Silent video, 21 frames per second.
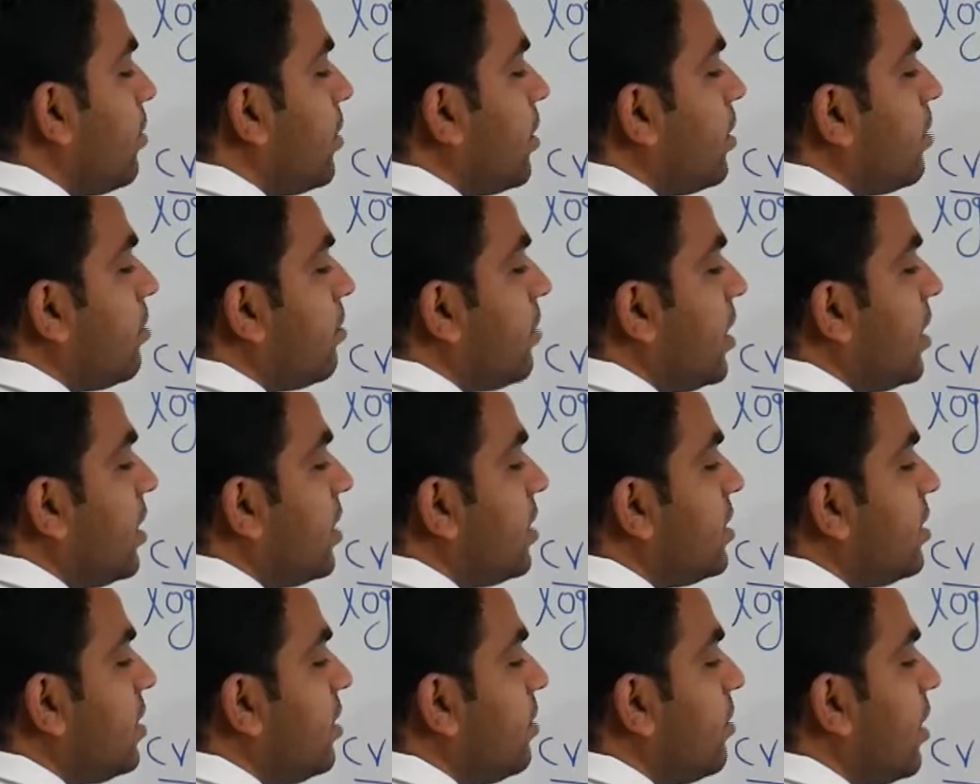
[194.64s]
पावर
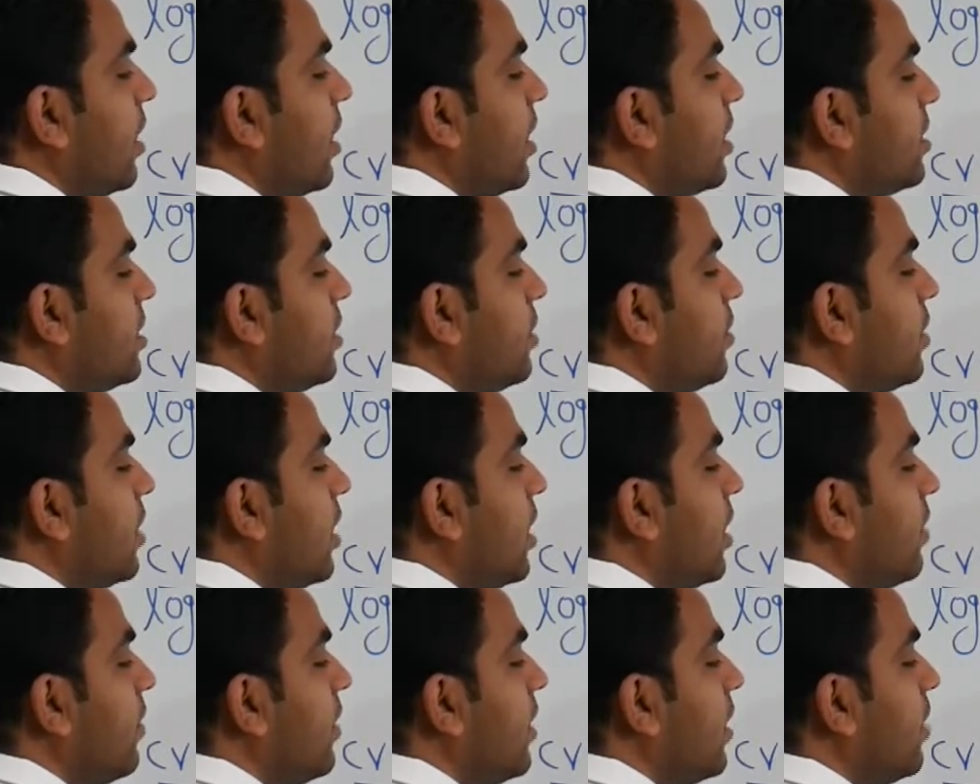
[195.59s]
माइनस टी बाई आर सी हो
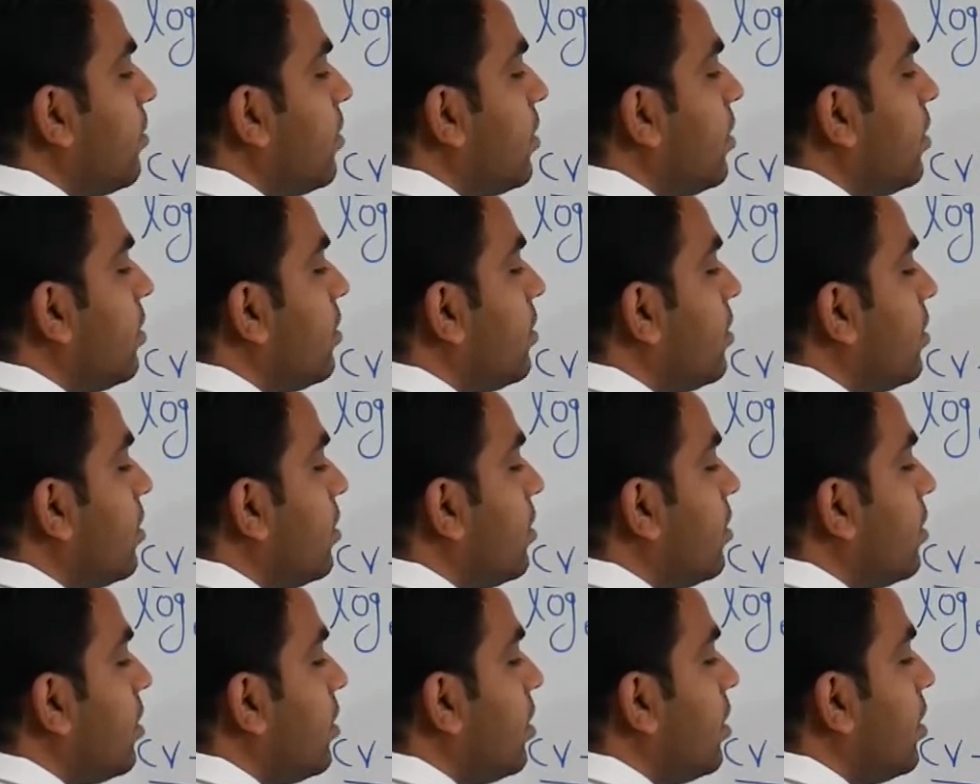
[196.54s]
जाएगा बेटा बोलो
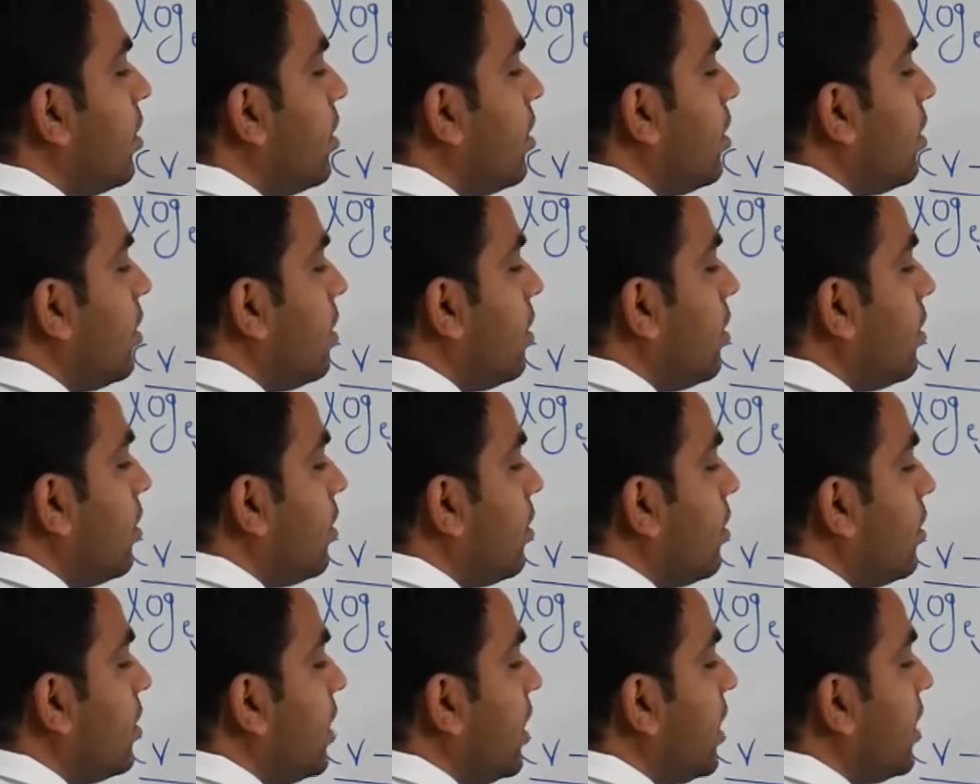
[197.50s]

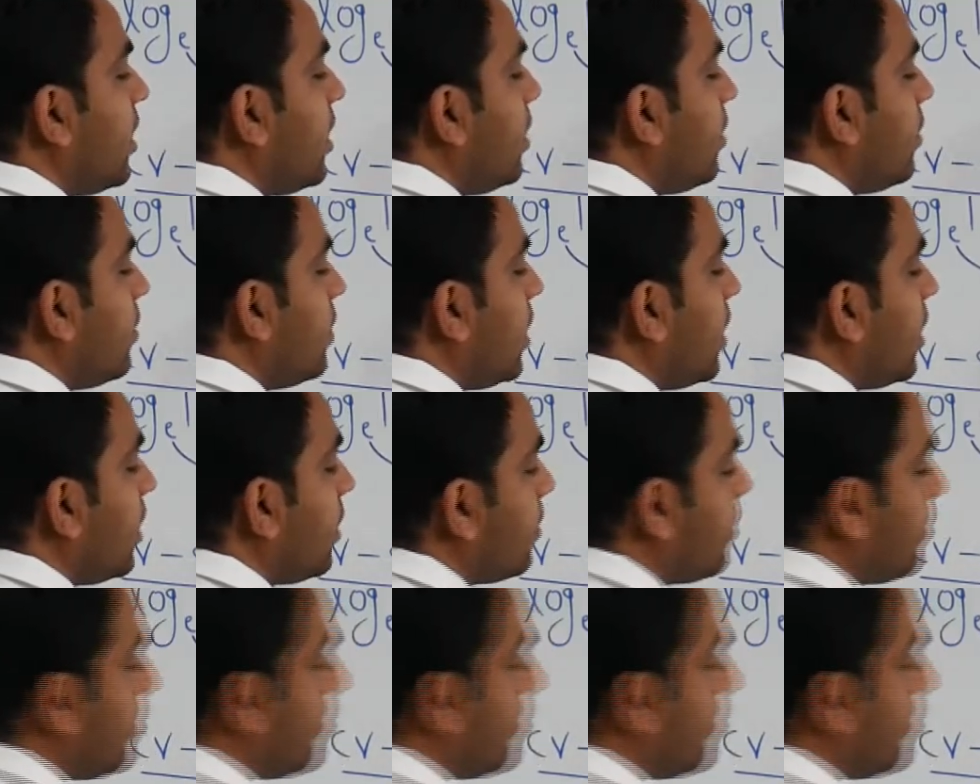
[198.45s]
हो जाएगा कि नहीं हो जाएगा